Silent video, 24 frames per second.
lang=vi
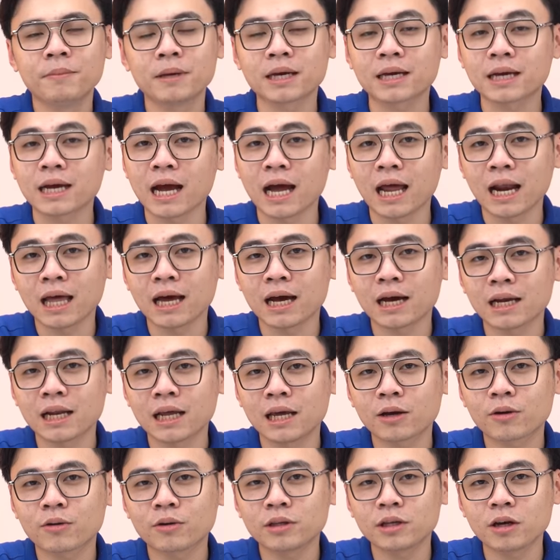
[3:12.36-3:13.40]
Mình cá là ở
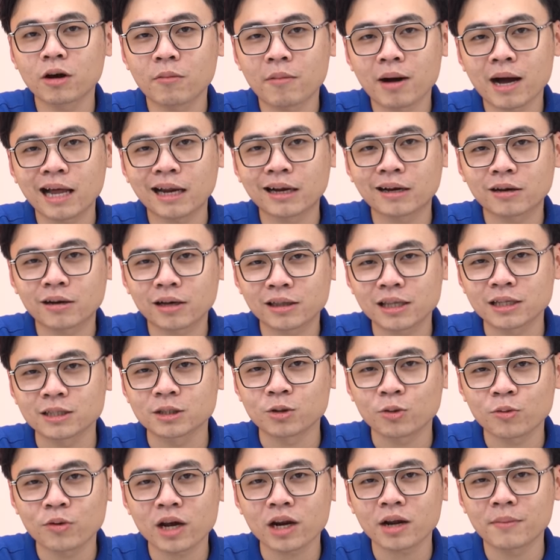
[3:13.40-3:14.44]
đây có nhiều bạn cái tần
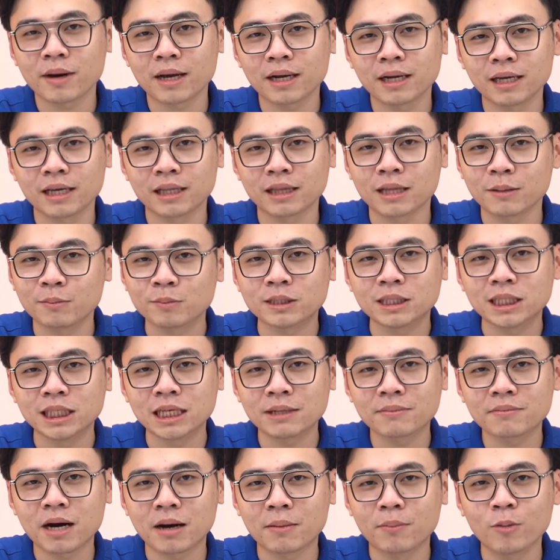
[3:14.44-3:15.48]
số quét của màn hình thậm
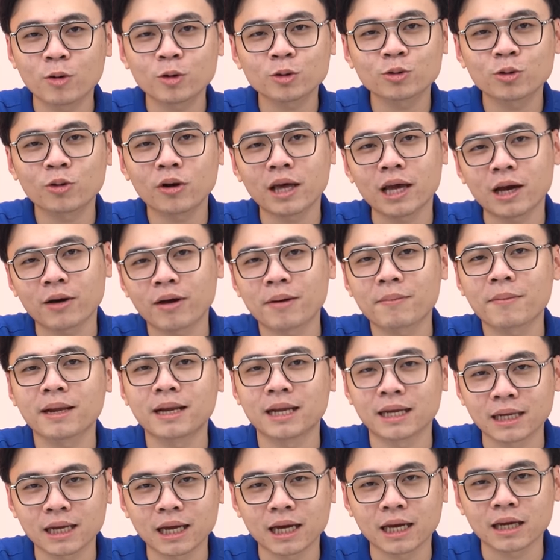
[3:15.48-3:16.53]
chí bằng mỗi số lẻ của em màn
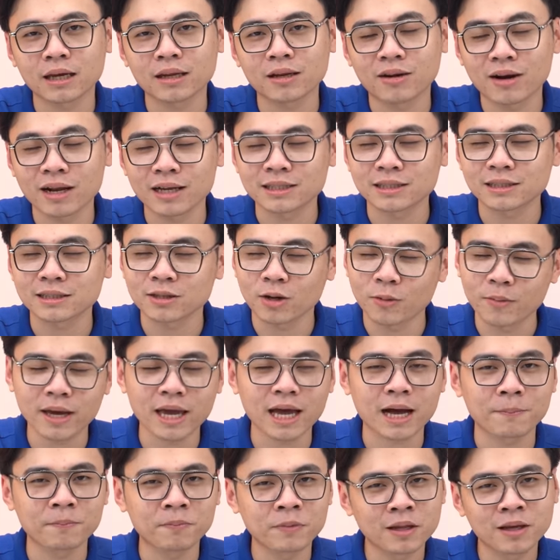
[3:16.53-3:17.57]
hình này, đó là sáu mươi
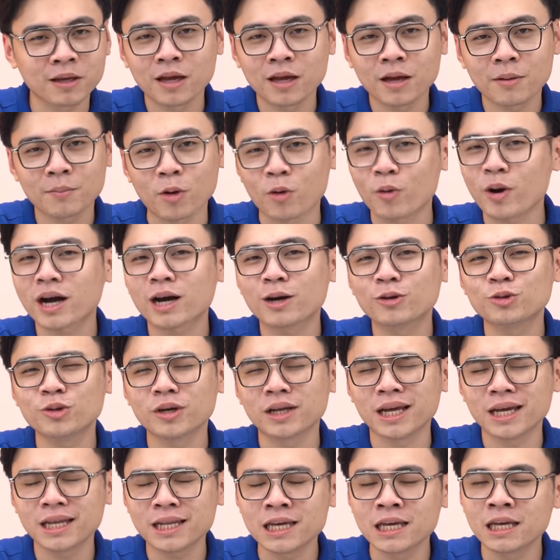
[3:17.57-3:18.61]
héc. Bỏ qua câu
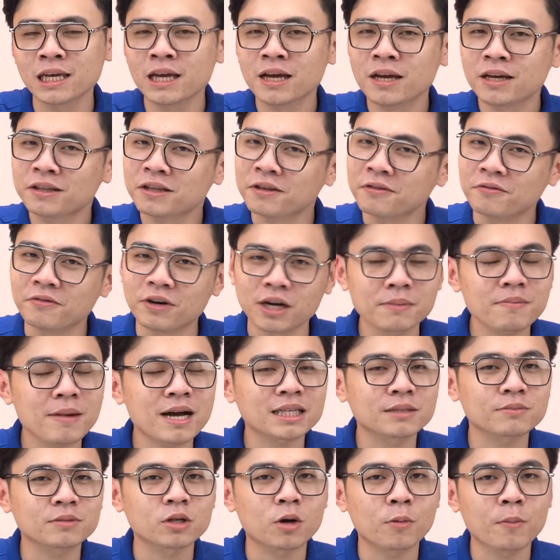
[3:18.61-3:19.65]
chuyện đấy đi, thì với ba
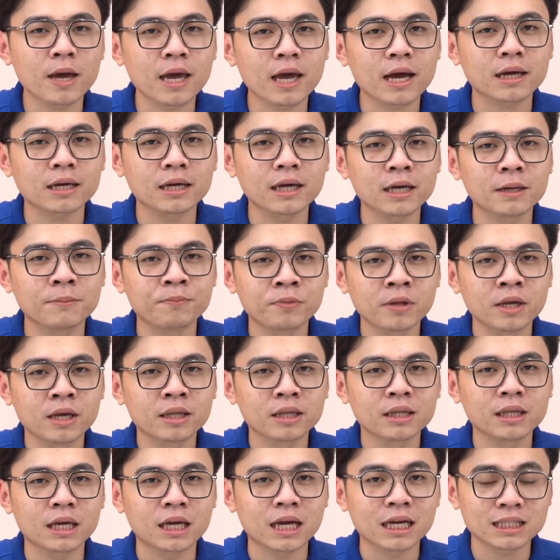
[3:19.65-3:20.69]
trăm sáu mươi héc đây
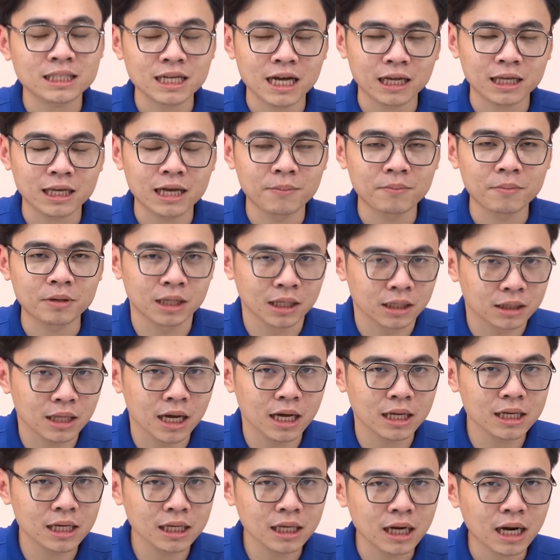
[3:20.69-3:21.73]
thì cái trải nghiệm mà thực
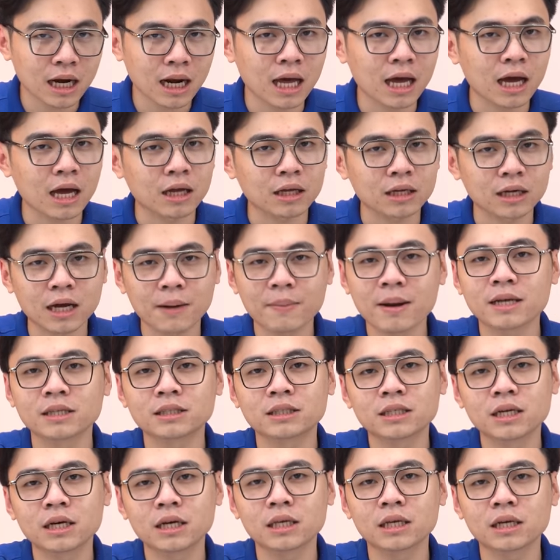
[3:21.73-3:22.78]
tế nhất là các bạn
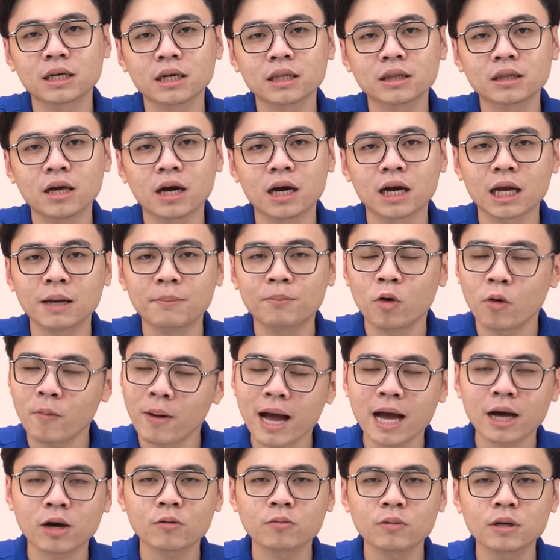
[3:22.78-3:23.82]
chơi những cái tựa game
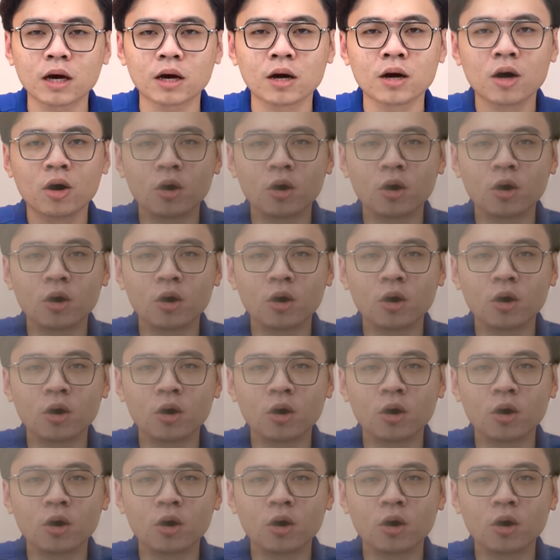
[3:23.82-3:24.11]
MOBA cũng được,